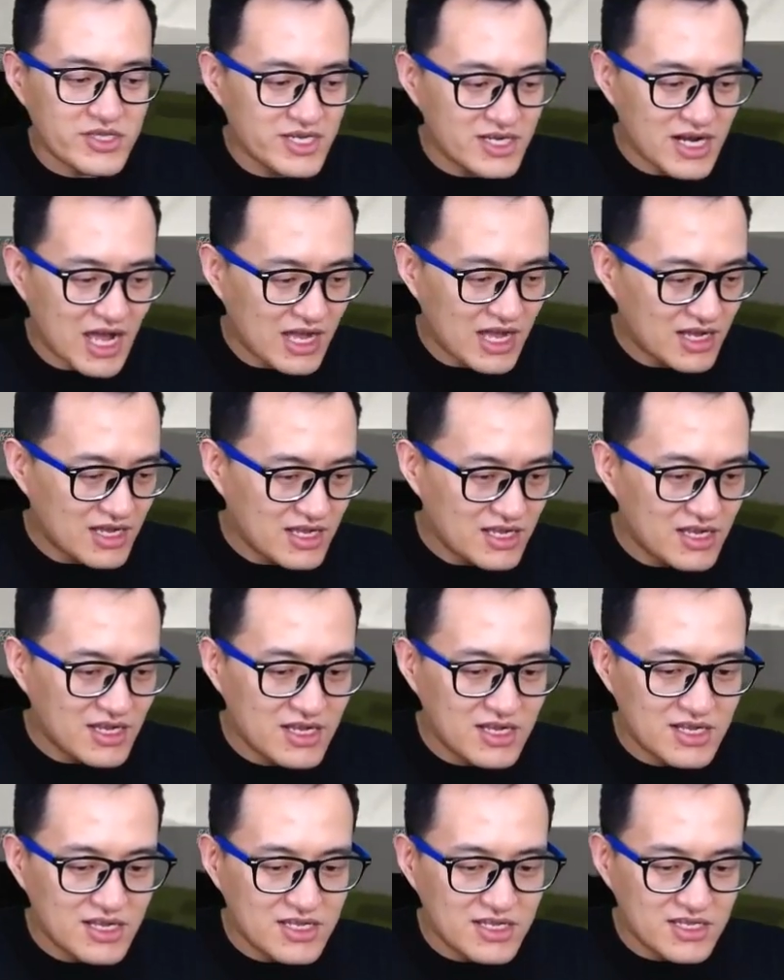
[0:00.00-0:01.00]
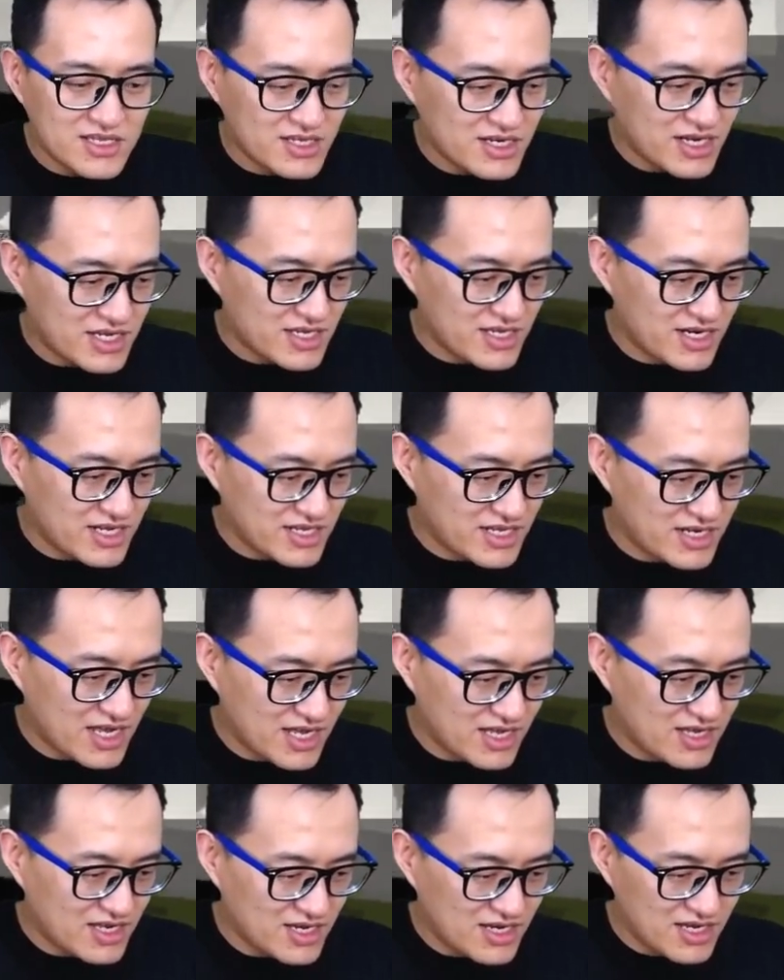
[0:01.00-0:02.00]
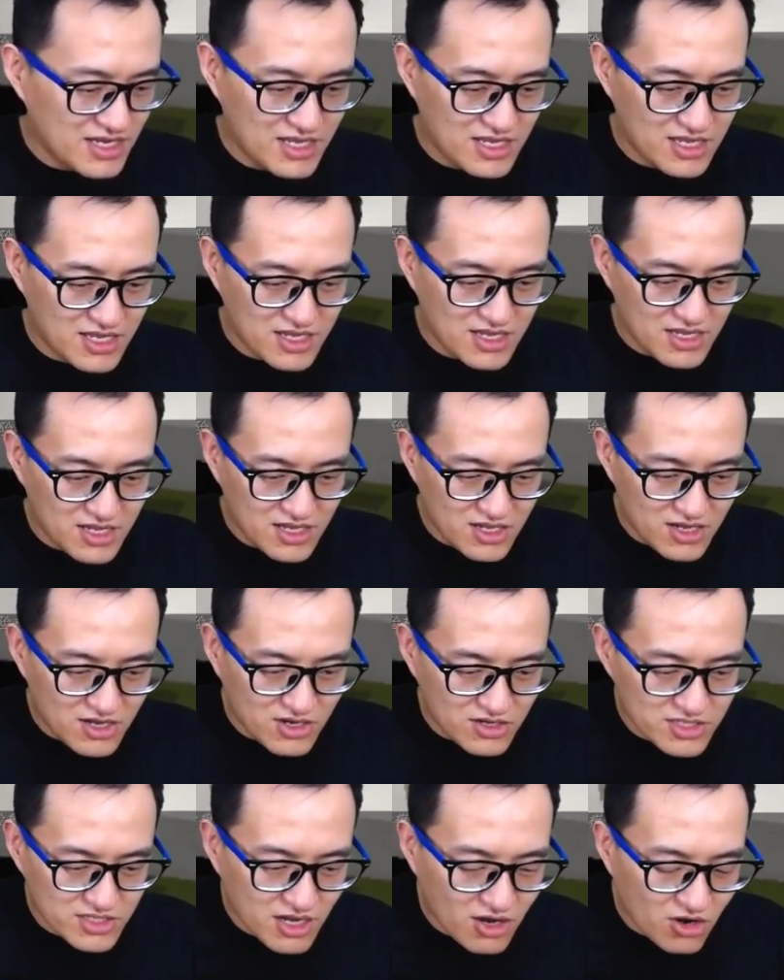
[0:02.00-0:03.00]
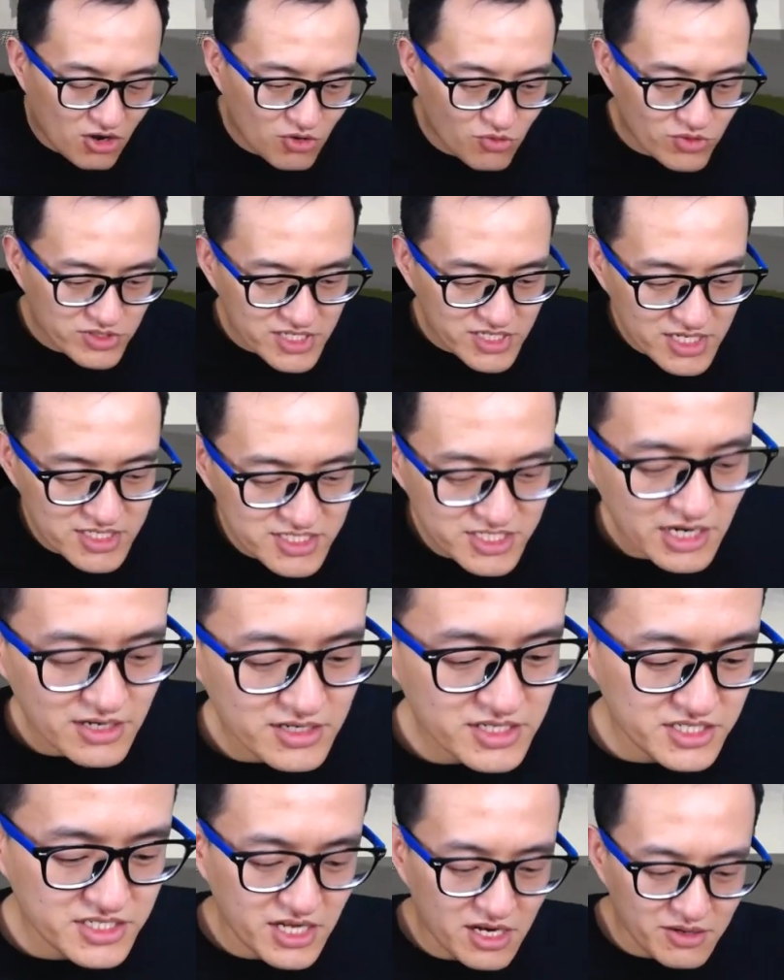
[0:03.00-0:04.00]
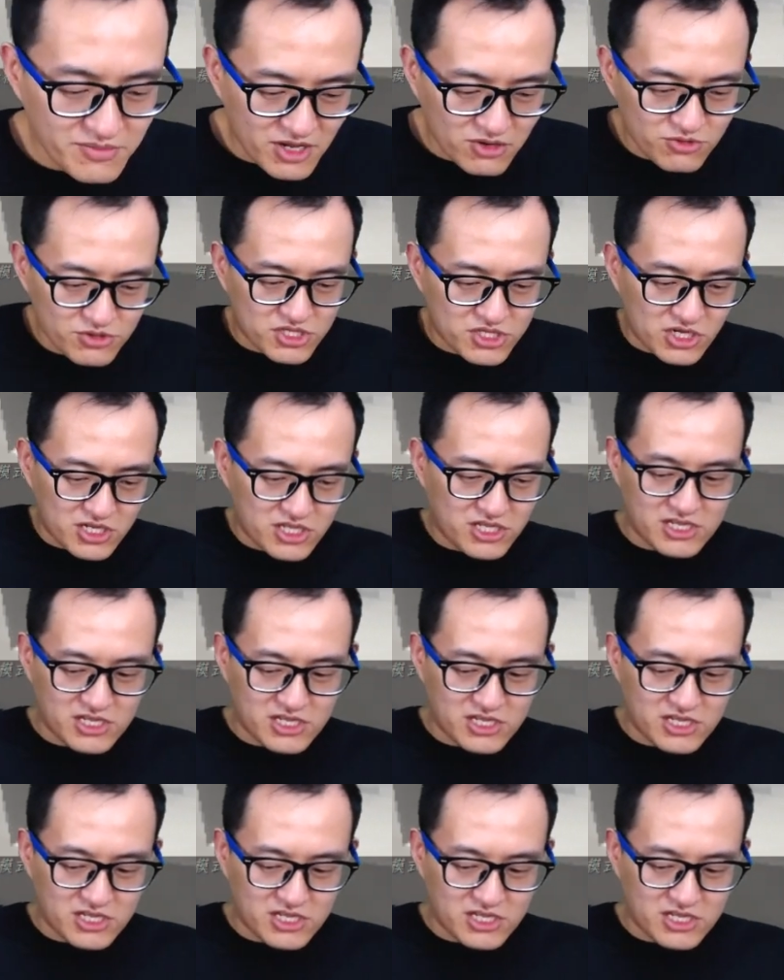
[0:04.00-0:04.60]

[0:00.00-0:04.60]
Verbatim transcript: 了，赢了赢了赢了。好的哦，我在奖励箱里面会得到